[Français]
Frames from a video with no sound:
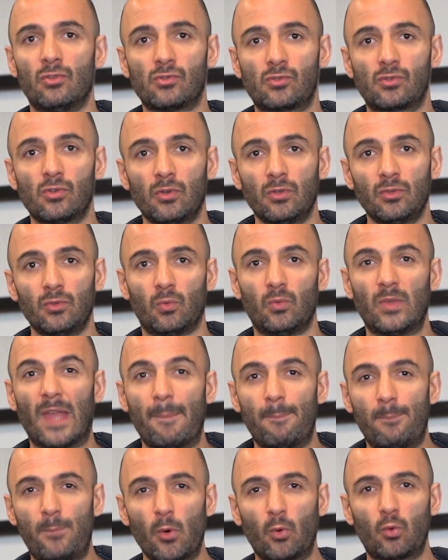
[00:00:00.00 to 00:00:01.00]
zone où il y
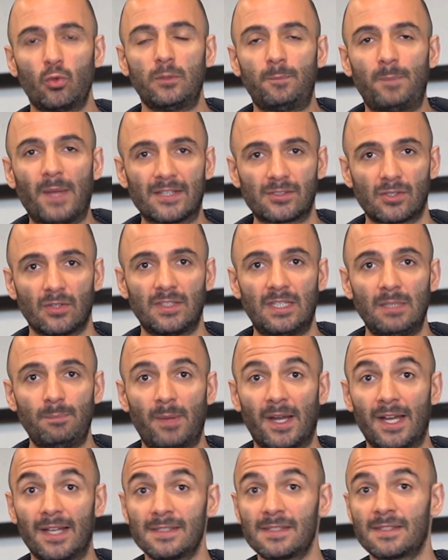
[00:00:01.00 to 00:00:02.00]
a beaucoup de personnes qui
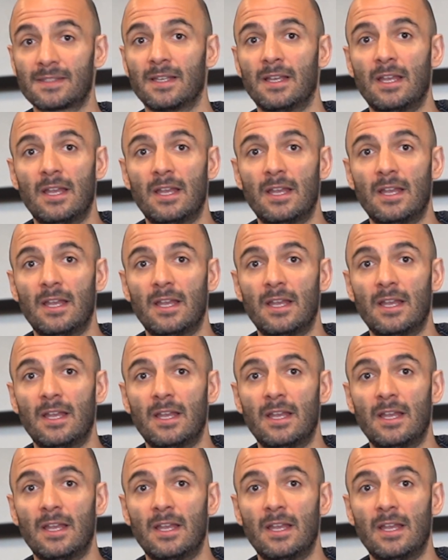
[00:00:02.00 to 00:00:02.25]
passent,